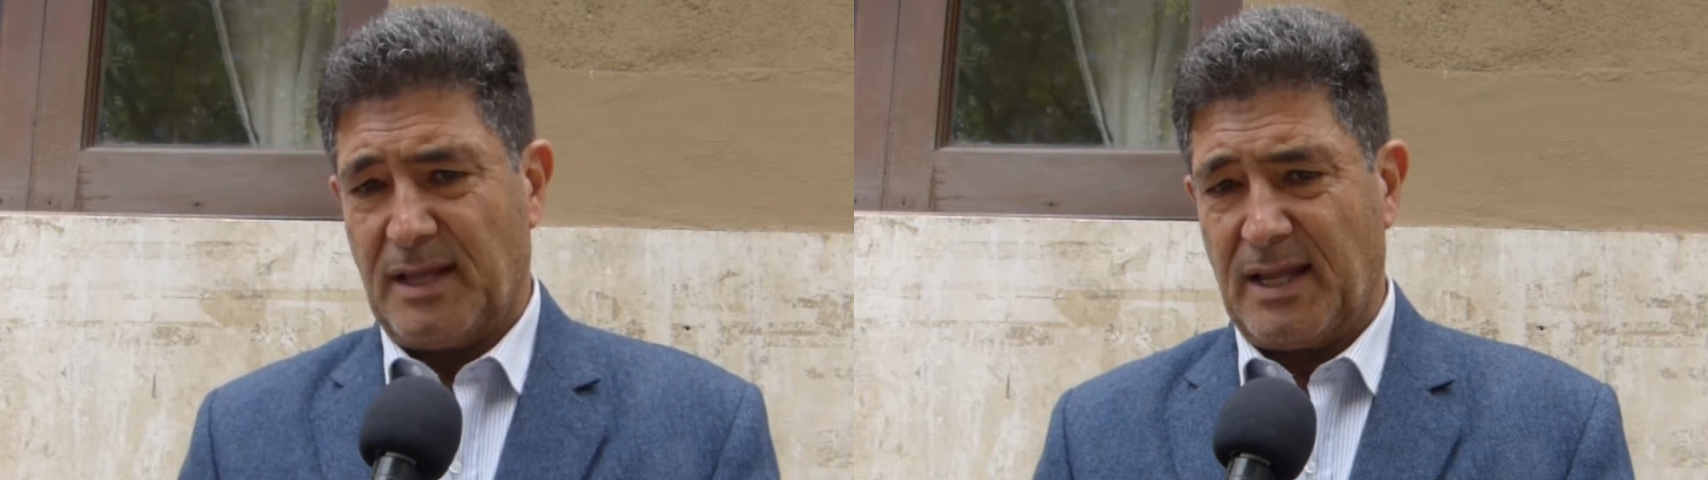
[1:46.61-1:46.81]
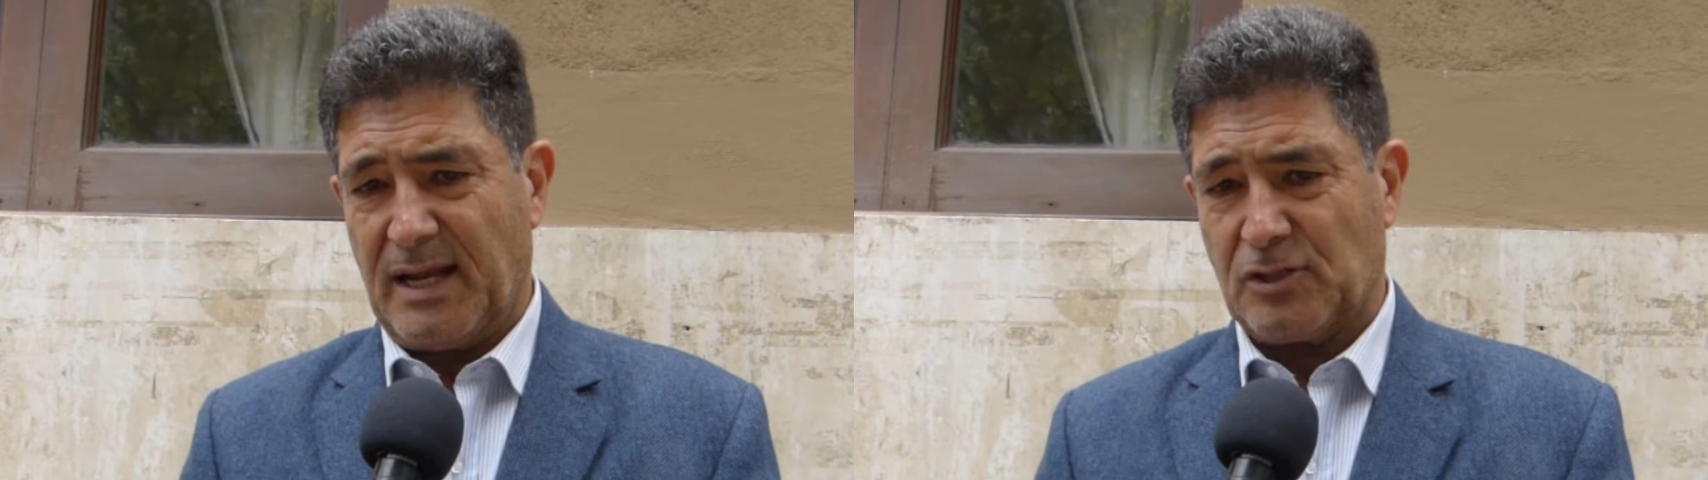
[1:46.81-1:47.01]

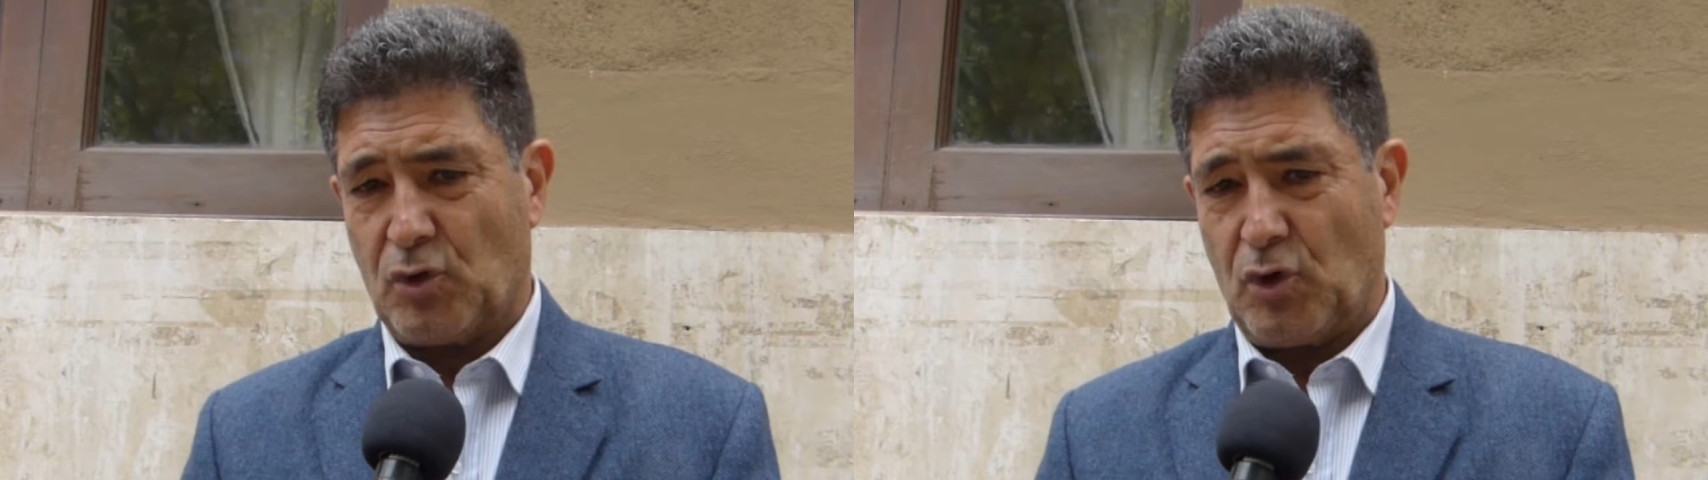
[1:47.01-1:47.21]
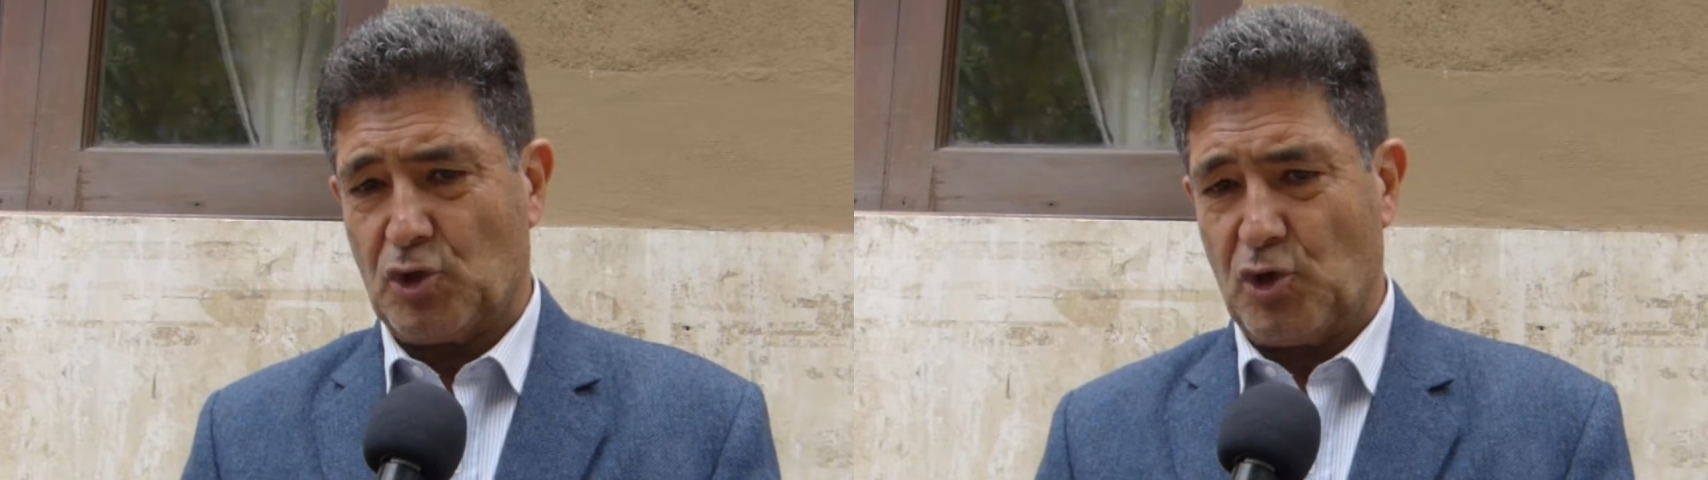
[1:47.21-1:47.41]
de
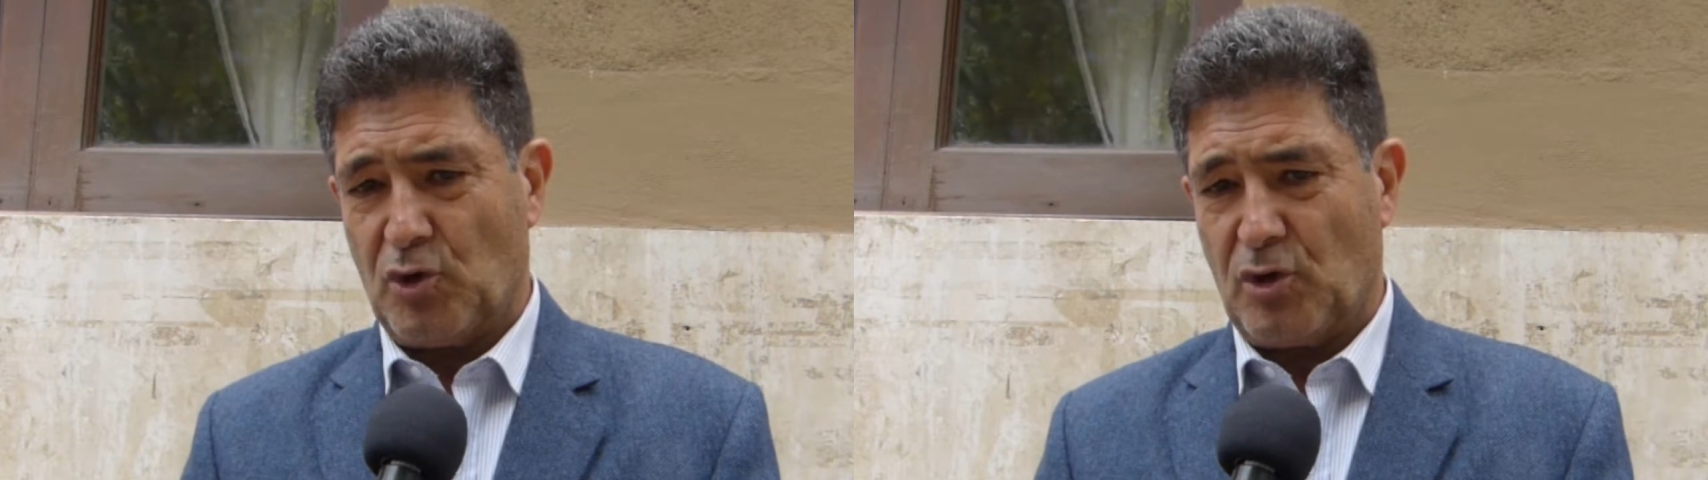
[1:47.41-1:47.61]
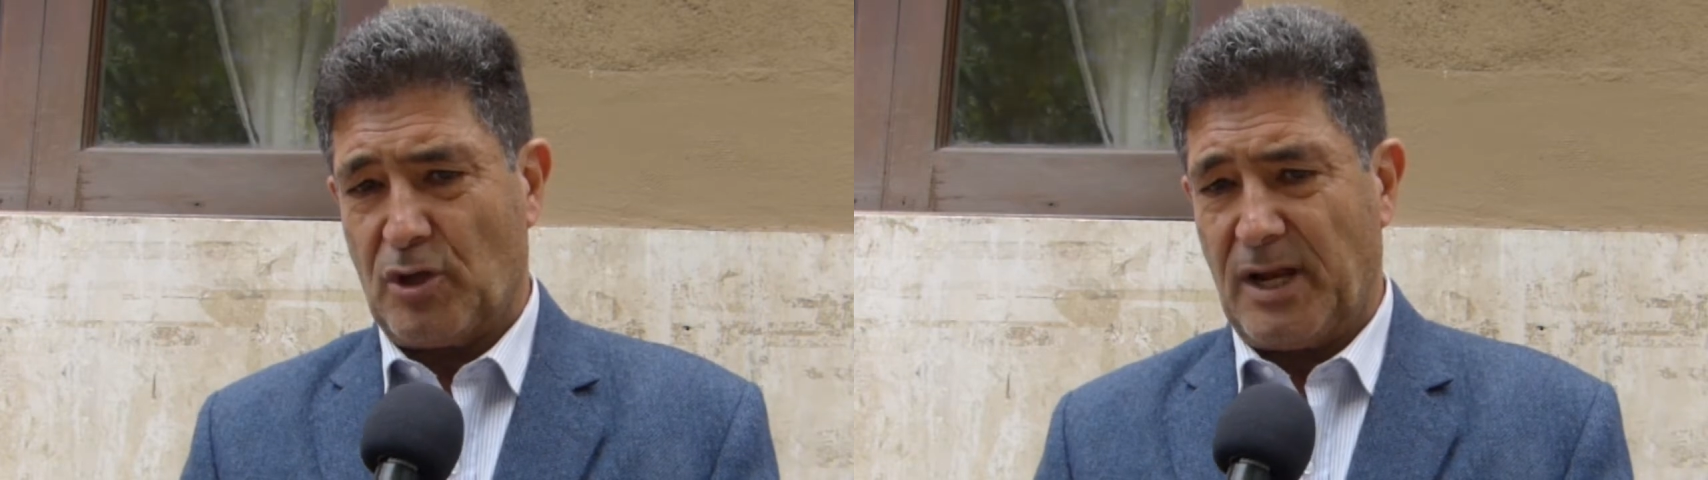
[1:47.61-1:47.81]
las
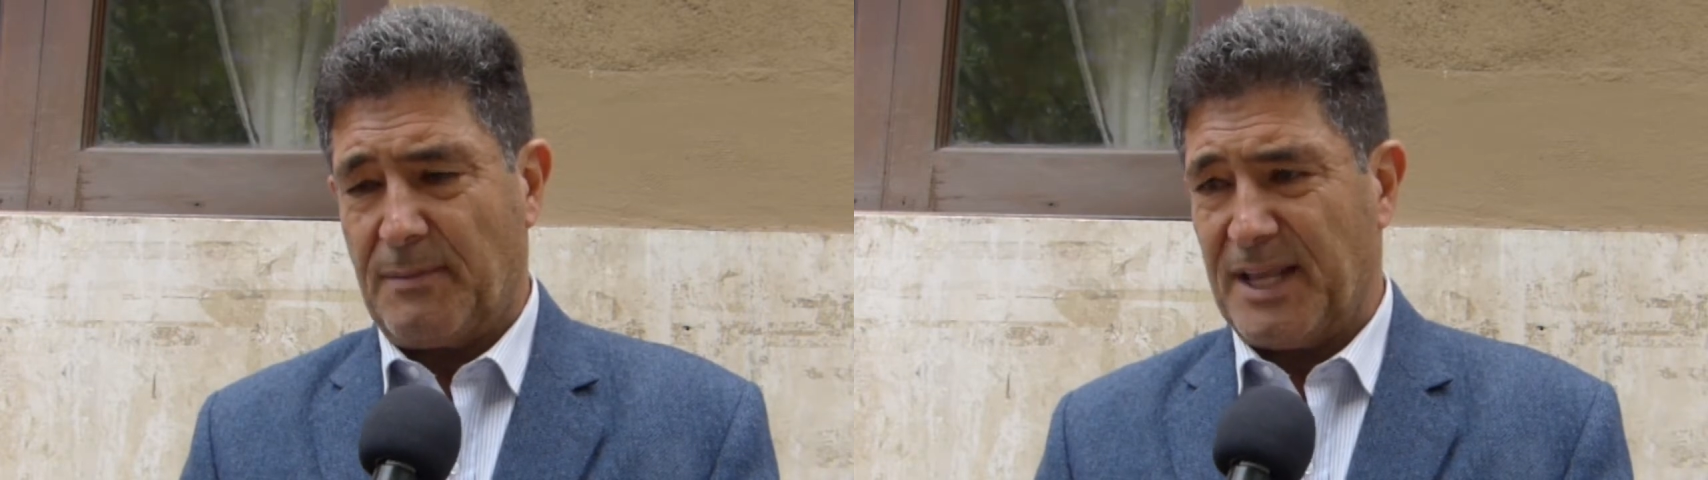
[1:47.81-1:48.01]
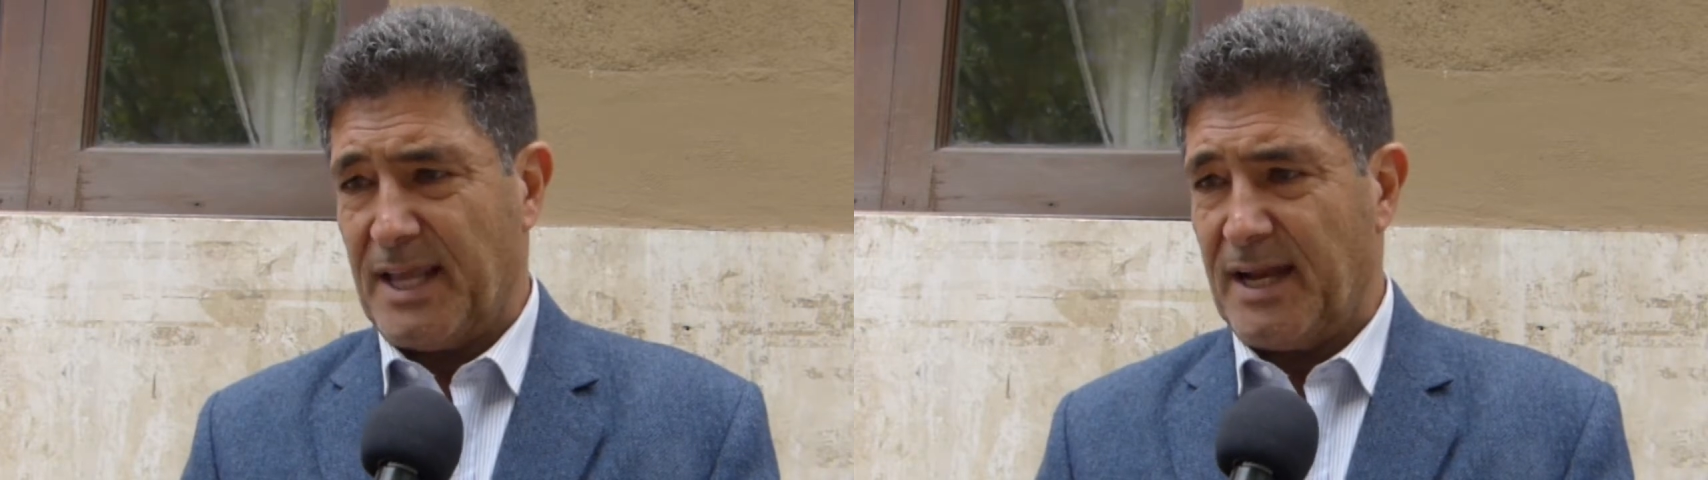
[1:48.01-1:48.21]
8 de
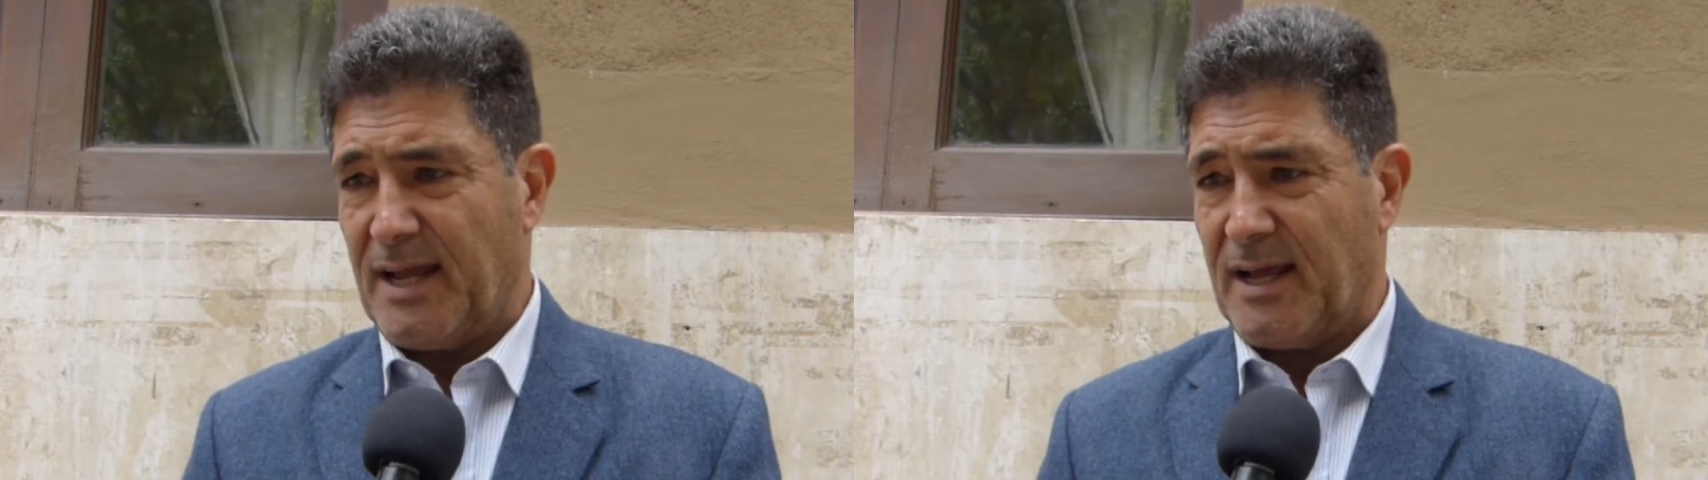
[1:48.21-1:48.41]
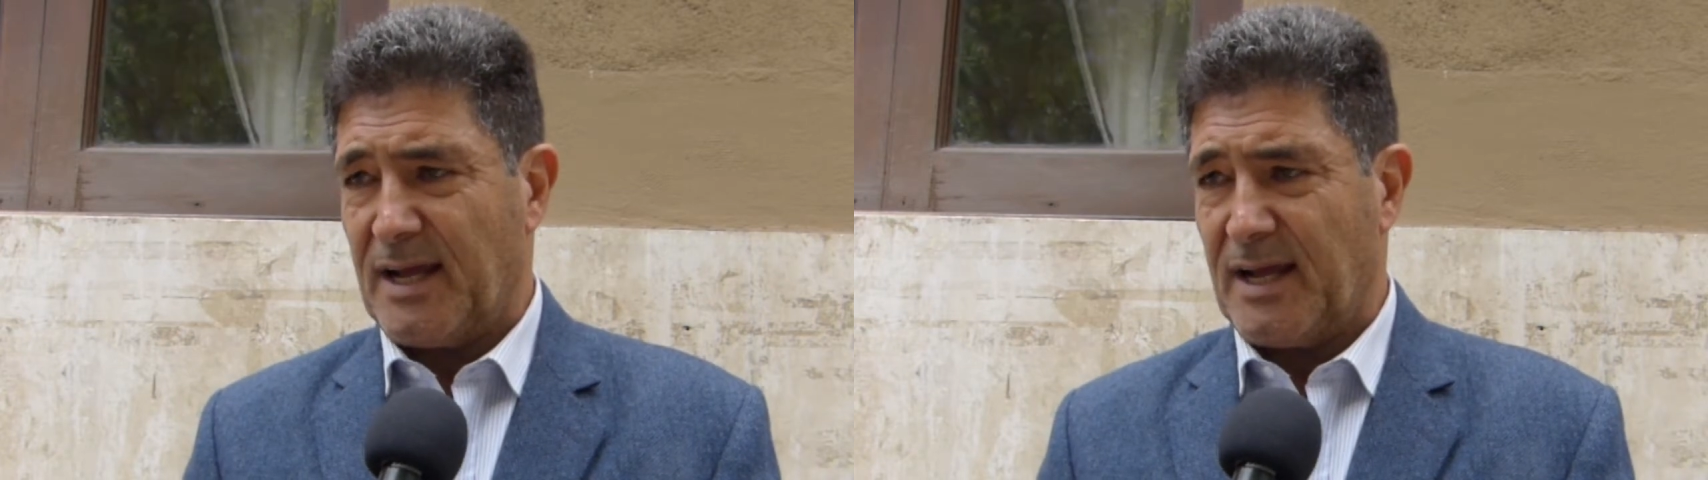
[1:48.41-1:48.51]
la mañana